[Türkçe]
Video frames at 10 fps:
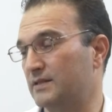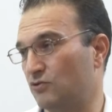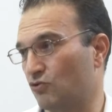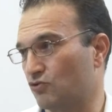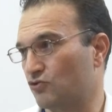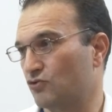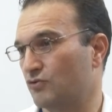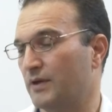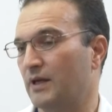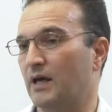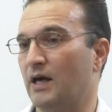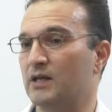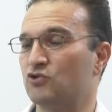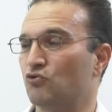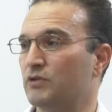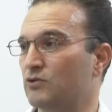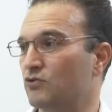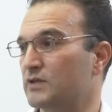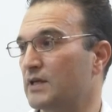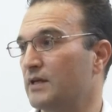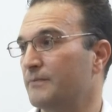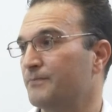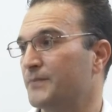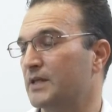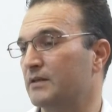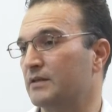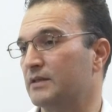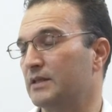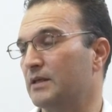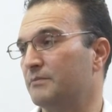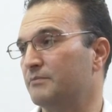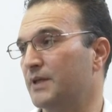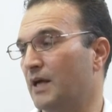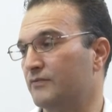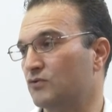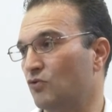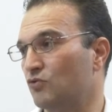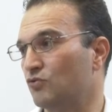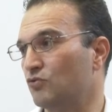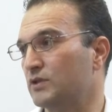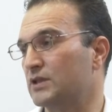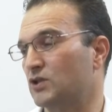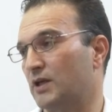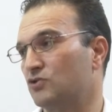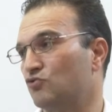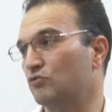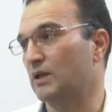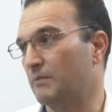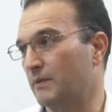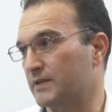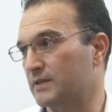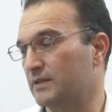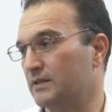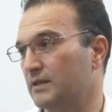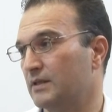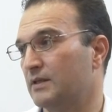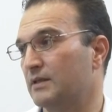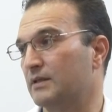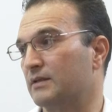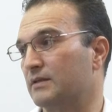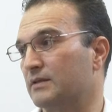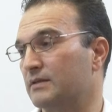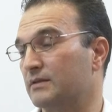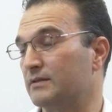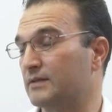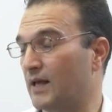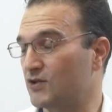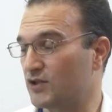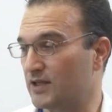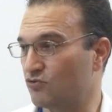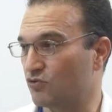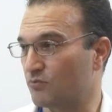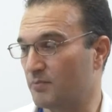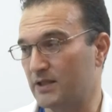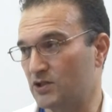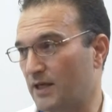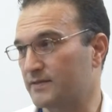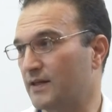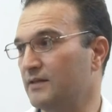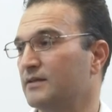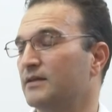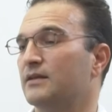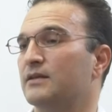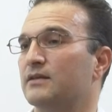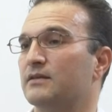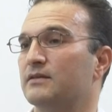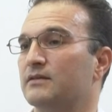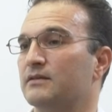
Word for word: istiyoruz. Araç kullanıyorsa e, yine bir hafta 10 gün hiç araç kullanmamasını e, tercih ediyorum ben şahsen. Hı hı. E,